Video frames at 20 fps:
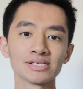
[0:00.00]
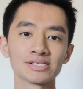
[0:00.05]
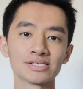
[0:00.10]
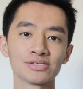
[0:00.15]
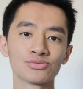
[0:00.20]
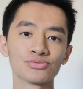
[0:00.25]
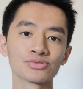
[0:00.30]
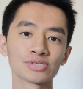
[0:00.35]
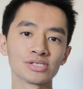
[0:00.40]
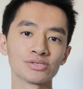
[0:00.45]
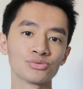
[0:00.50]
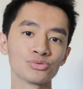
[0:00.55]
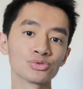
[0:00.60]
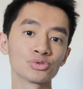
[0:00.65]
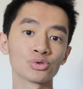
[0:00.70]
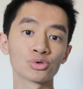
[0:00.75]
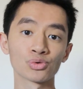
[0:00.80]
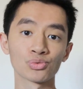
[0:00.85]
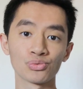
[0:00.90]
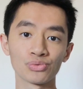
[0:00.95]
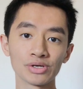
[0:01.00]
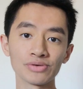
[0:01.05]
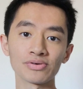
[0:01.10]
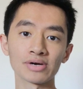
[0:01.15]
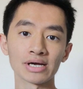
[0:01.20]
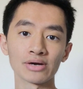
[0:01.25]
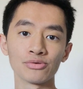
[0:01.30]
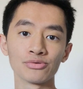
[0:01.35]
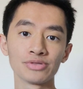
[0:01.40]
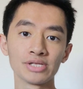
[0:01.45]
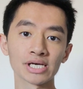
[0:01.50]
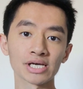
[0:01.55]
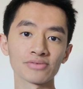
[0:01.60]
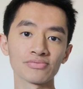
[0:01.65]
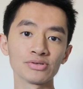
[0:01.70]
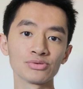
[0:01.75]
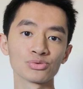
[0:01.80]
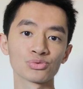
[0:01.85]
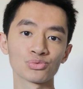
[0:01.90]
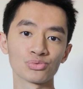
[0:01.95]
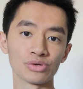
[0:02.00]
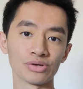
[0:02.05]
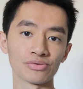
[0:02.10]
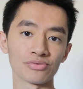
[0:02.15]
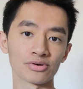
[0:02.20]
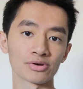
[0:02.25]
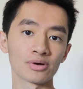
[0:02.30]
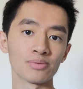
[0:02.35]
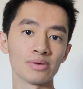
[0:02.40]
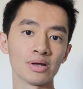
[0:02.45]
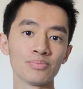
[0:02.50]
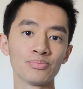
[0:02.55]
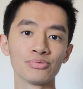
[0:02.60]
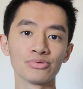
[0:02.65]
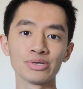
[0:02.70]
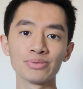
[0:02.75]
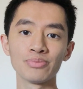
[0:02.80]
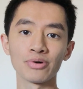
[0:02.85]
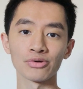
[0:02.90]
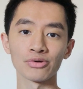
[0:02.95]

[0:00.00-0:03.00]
c'est tout ce qui touche au cuivre et aux dérivés du cuivre, comme la bouillie